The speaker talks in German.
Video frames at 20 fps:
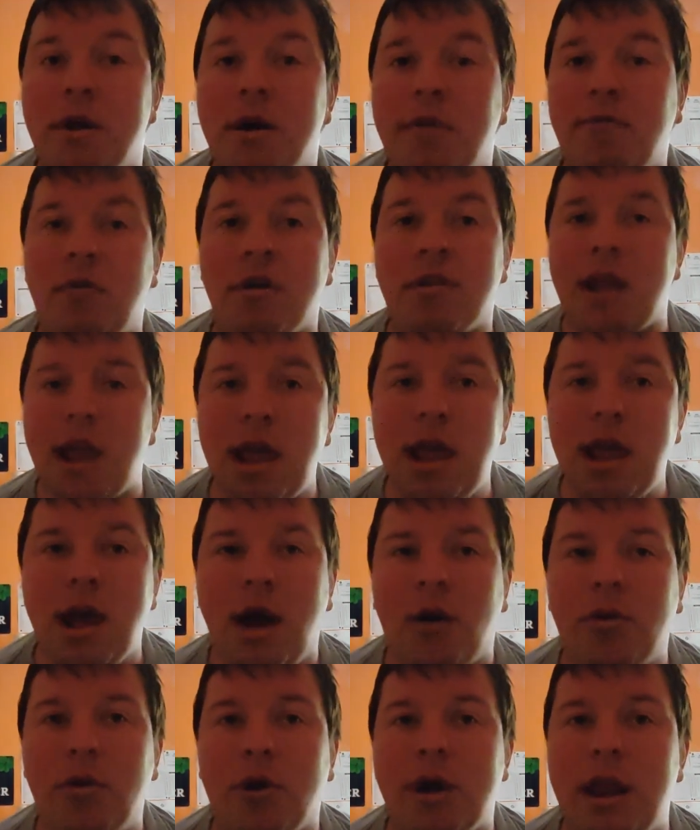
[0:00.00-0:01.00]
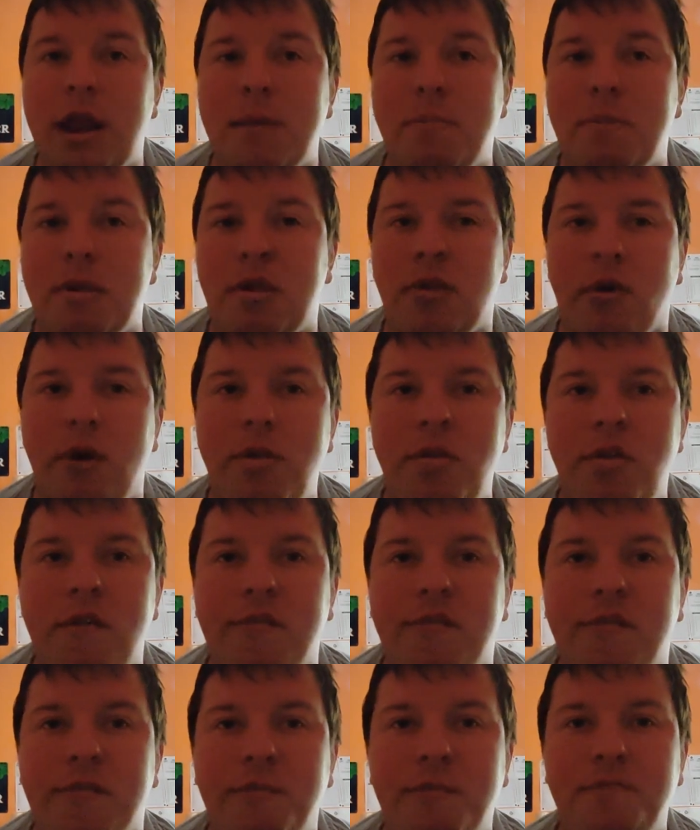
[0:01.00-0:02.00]
was ich auch noch hätte bezahlen
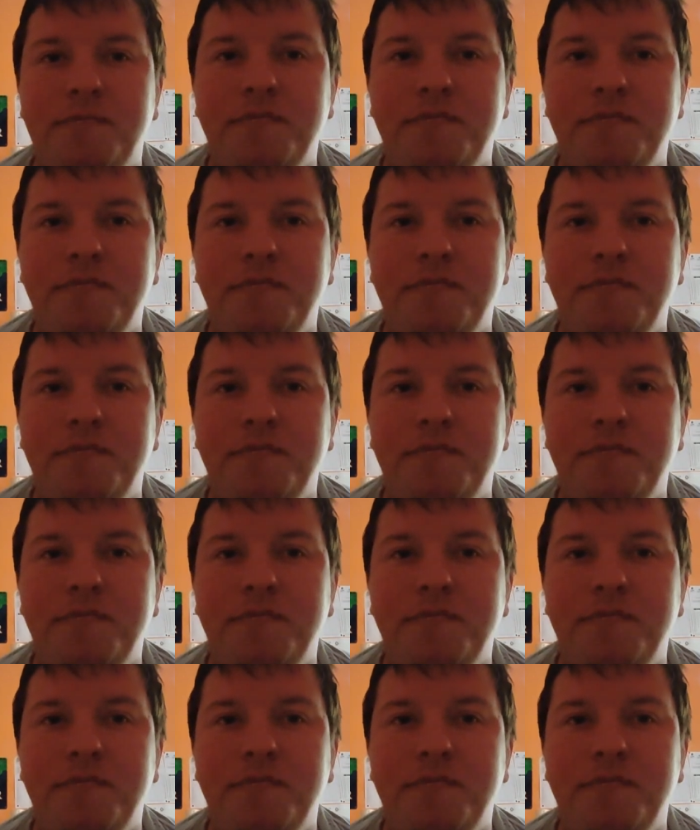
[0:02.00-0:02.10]
dürfen,